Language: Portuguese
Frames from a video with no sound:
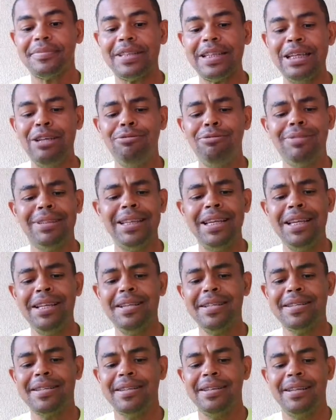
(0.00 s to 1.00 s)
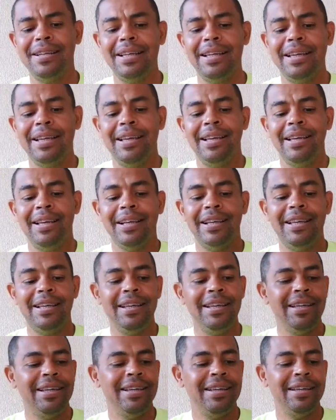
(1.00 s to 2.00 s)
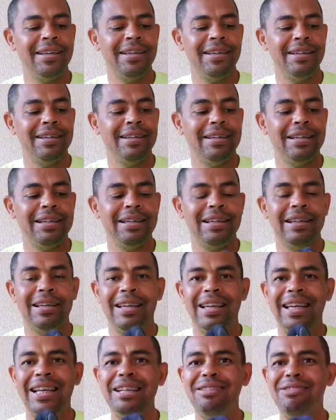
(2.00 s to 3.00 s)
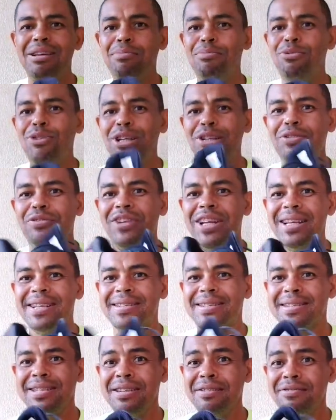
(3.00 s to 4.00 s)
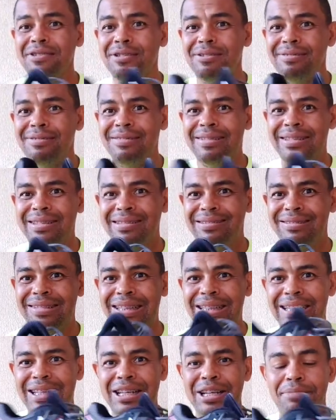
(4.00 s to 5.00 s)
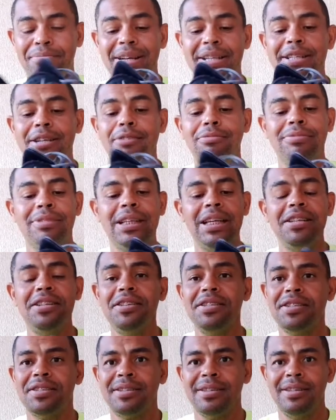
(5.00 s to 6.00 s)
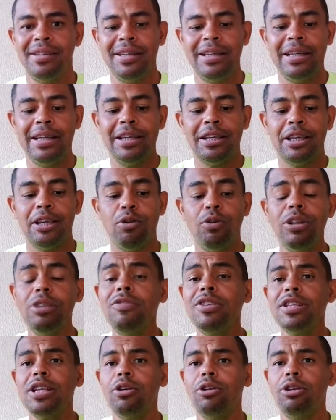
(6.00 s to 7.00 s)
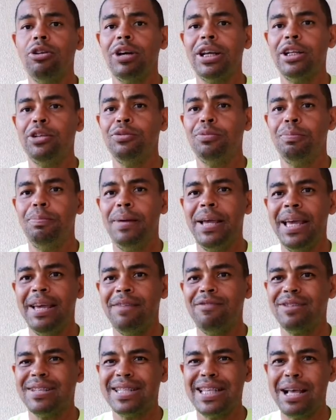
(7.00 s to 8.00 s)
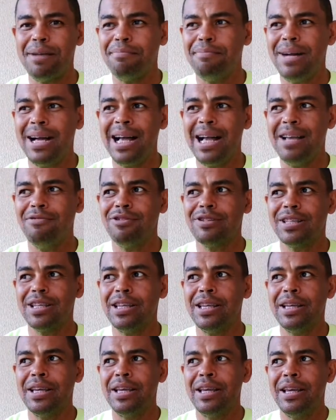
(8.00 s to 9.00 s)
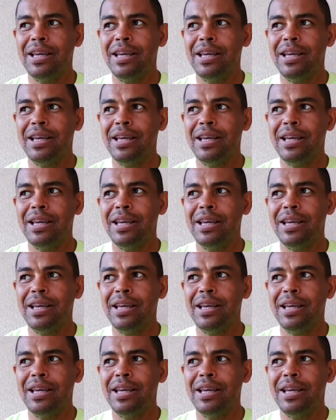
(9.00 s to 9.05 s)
É um tênis que ele não é muito flexível, mas é um tênis que quando você coloca ele no pé, você amarra e você